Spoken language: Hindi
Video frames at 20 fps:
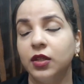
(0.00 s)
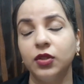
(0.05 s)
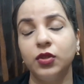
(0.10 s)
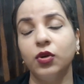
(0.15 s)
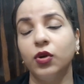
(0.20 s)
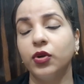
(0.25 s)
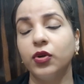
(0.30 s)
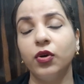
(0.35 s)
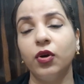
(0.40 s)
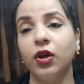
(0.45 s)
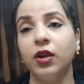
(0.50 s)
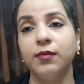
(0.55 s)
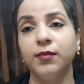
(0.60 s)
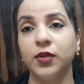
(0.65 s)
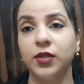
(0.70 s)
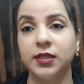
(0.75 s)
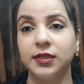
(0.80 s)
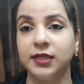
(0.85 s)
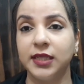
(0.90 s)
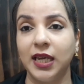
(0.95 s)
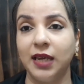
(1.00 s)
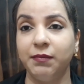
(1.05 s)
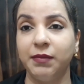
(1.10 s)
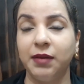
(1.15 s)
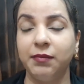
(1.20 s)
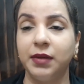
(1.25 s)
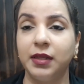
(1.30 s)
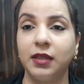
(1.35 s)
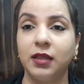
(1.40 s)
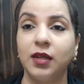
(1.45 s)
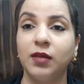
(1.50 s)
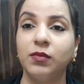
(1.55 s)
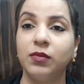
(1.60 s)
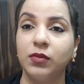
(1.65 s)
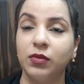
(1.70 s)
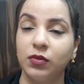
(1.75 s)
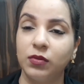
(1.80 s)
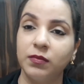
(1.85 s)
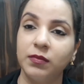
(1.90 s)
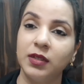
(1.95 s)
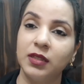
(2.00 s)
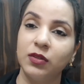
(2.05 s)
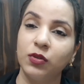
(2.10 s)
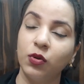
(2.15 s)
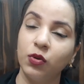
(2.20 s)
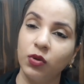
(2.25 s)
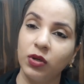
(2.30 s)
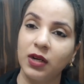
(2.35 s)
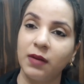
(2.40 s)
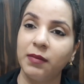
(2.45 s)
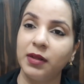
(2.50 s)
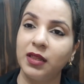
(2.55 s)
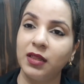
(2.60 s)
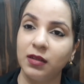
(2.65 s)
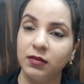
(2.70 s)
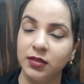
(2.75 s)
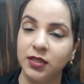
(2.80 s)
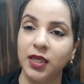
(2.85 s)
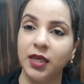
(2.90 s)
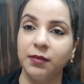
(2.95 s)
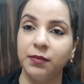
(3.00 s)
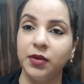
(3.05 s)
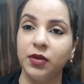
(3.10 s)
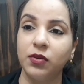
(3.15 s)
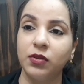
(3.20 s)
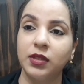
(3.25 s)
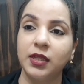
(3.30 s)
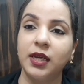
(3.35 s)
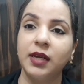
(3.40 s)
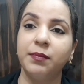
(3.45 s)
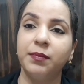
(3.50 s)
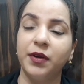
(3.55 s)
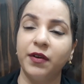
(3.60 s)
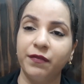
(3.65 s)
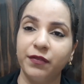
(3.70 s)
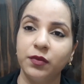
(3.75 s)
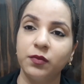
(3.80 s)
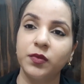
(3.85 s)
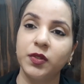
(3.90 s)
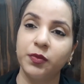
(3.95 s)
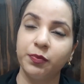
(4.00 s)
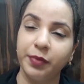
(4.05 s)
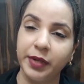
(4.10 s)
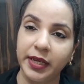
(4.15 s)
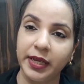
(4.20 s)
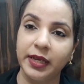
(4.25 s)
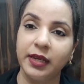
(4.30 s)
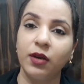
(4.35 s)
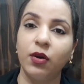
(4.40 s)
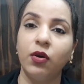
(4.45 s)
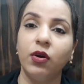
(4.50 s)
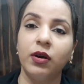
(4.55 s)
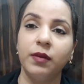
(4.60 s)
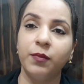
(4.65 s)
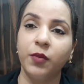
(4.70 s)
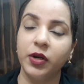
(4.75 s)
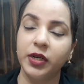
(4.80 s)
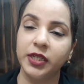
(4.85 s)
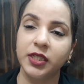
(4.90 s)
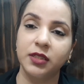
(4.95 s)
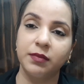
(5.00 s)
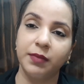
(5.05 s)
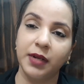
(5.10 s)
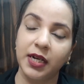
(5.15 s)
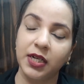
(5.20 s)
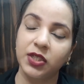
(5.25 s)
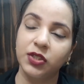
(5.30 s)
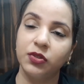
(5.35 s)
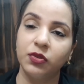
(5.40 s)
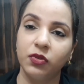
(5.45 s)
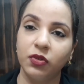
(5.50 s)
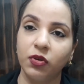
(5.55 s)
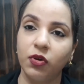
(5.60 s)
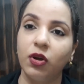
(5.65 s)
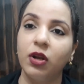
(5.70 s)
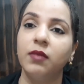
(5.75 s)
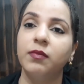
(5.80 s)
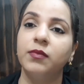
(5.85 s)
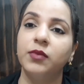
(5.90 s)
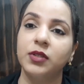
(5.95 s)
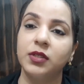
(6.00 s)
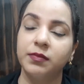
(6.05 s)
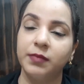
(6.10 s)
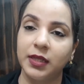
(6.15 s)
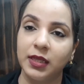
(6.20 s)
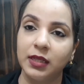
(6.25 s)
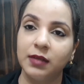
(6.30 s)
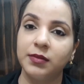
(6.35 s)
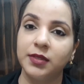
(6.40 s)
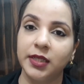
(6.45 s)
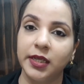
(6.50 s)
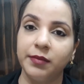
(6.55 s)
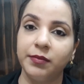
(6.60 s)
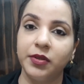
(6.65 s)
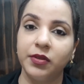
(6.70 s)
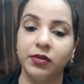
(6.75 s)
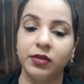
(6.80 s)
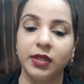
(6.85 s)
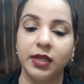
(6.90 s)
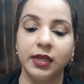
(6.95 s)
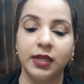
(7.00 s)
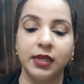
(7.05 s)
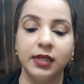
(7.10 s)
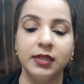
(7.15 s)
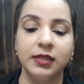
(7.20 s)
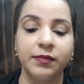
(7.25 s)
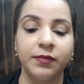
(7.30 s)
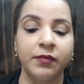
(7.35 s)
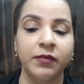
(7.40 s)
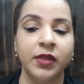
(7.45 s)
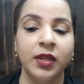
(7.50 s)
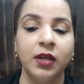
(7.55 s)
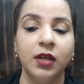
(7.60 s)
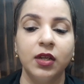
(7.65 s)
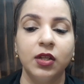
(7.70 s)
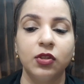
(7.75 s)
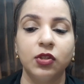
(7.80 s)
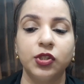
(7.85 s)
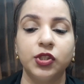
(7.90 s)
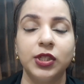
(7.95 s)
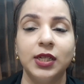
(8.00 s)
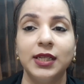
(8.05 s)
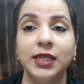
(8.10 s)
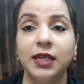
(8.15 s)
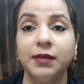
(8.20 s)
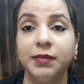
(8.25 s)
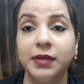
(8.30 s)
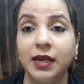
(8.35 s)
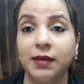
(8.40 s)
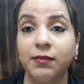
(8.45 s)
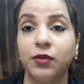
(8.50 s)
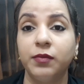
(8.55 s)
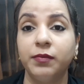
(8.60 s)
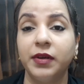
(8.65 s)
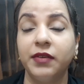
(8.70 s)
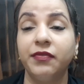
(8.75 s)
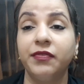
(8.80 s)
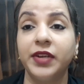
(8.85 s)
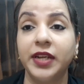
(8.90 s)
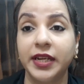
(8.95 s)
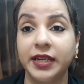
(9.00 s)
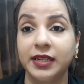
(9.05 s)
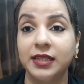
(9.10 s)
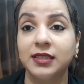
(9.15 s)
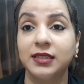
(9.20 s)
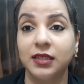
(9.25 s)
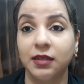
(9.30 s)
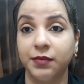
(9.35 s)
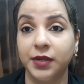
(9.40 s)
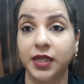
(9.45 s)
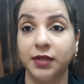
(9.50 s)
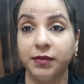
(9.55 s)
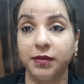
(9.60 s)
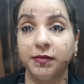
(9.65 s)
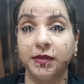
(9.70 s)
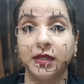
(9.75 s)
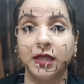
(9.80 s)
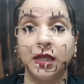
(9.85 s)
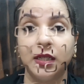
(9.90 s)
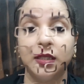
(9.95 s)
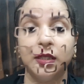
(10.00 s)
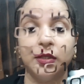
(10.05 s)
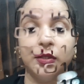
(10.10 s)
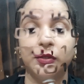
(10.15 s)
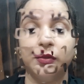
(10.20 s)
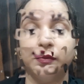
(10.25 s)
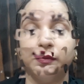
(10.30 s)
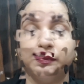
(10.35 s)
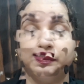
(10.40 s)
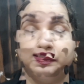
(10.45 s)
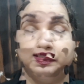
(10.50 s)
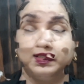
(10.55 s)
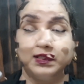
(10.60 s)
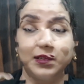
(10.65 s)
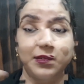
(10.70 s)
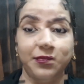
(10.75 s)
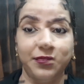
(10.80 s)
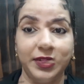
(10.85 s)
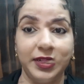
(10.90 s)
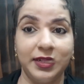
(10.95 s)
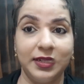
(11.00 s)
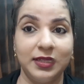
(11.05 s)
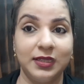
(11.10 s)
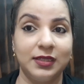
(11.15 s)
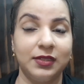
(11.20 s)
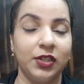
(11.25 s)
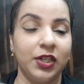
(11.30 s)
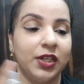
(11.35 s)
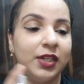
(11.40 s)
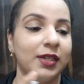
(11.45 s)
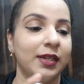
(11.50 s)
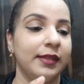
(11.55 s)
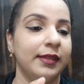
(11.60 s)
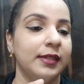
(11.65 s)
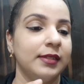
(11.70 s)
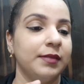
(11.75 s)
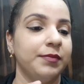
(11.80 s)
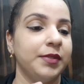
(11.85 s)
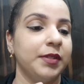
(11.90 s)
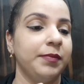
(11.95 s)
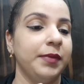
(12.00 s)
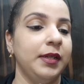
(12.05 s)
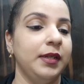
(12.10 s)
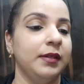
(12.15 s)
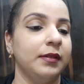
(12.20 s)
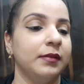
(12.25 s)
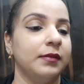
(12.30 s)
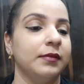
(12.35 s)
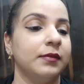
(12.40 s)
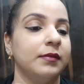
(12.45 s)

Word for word: दोनों ऑलमोस्ट सेम है मतलब दोनों का मतलब सेम ही होता है परफ्यूम स्प्रे और बॉडी स्प्लैश दोनों का ऑलमोस्ट मतलब सेम ही होता है गाइस तो चलिए अभी आपको मैं फ्रेगरेंस के बारे में बता देती हूँ इसकी फ्रेगरेंस चेक करते हैं सबसे पहले